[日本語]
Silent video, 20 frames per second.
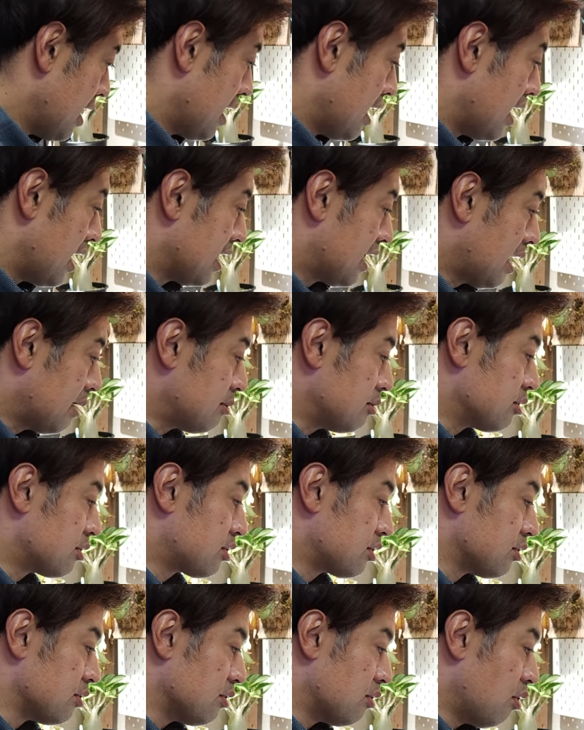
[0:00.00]

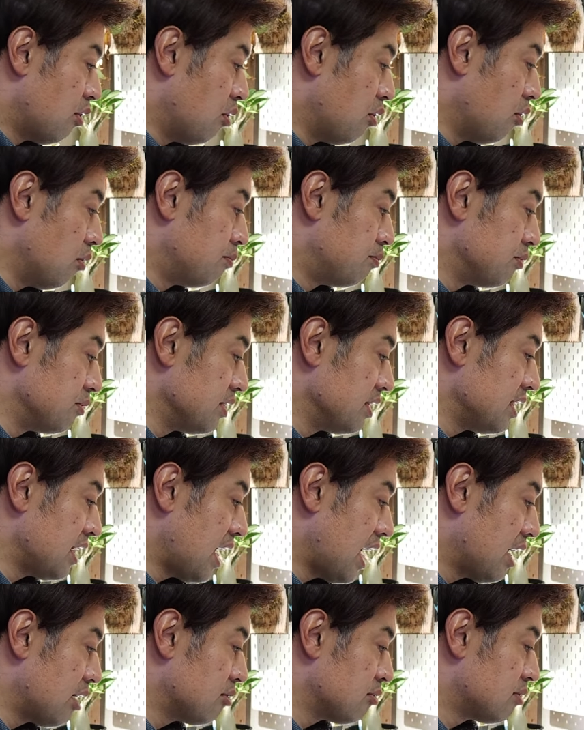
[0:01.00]

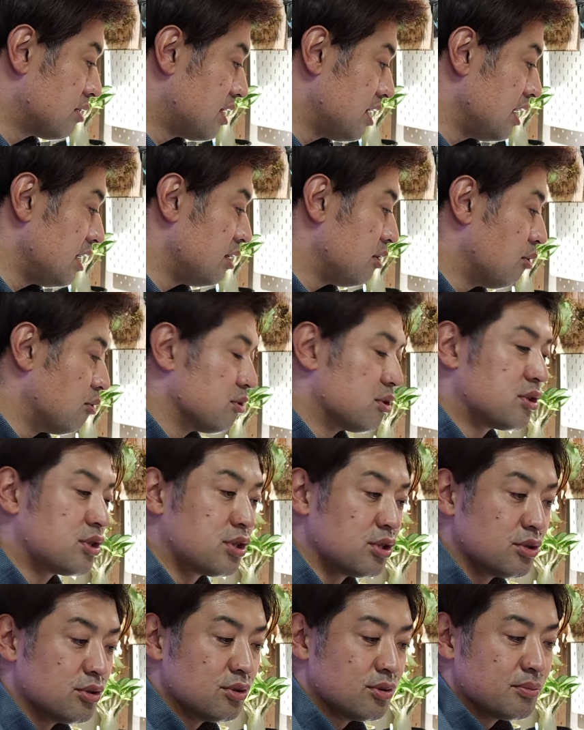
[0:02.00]
W2OVLD の
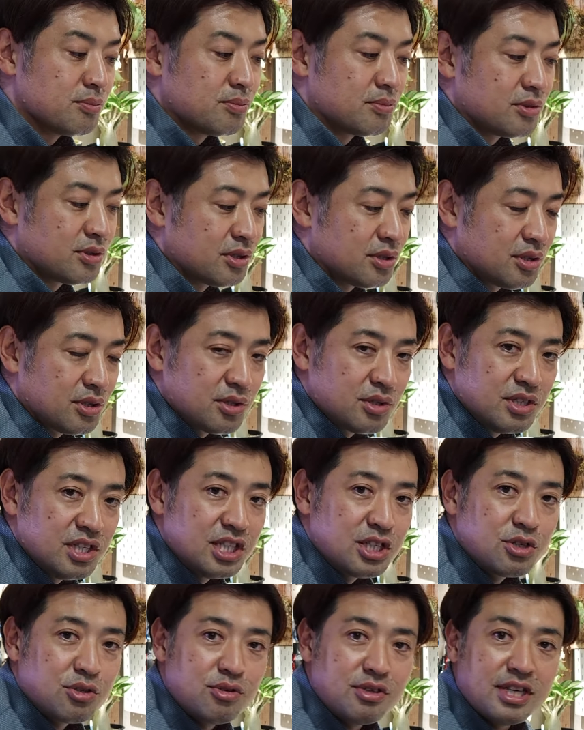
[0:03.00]
2
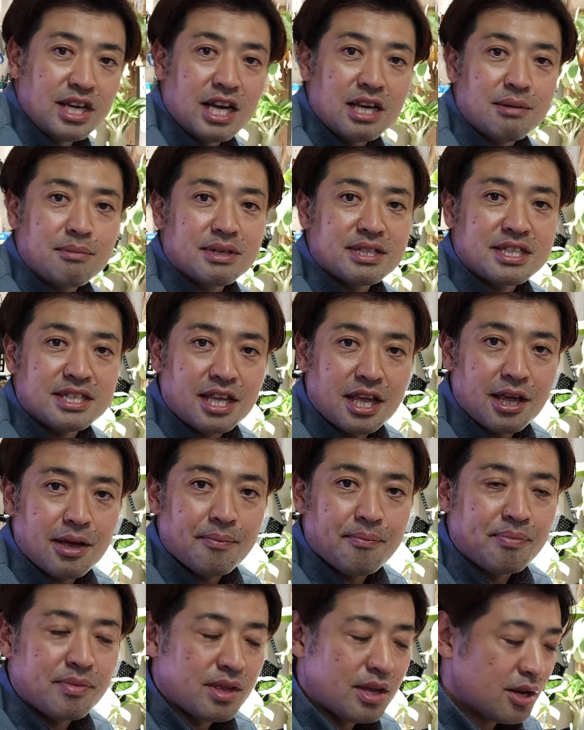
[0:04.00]
種類ありまして、
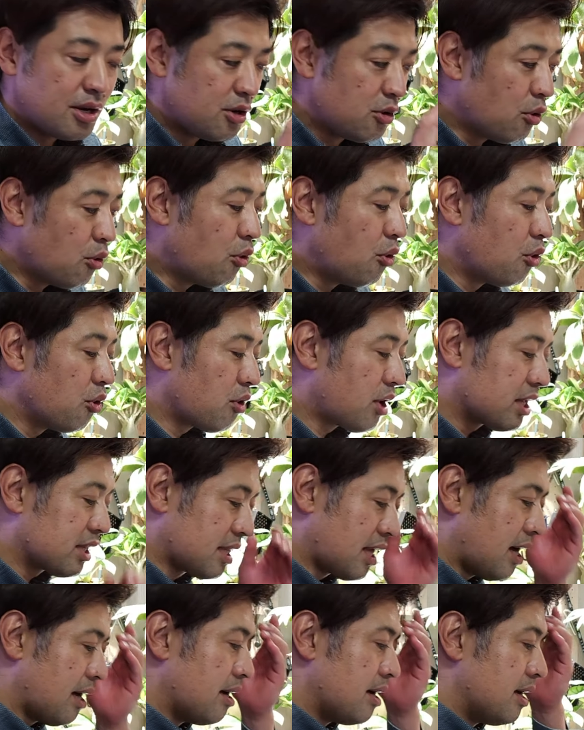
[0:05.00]
両方良かっ
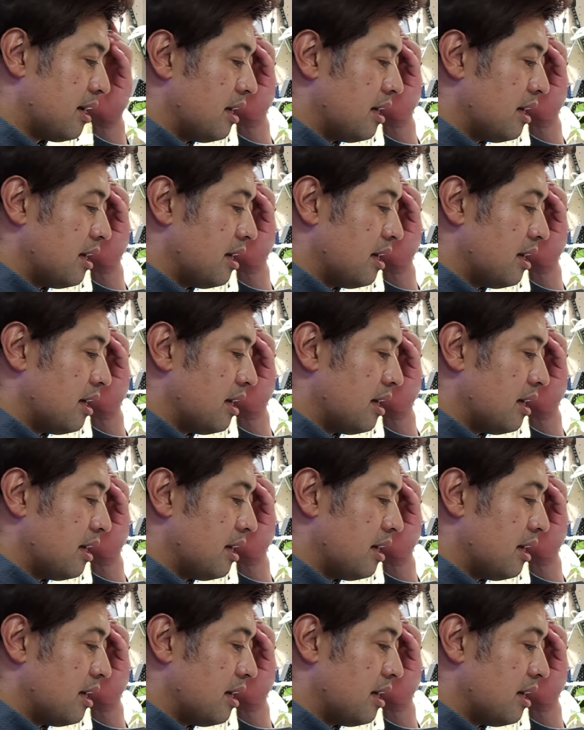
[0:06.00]
た。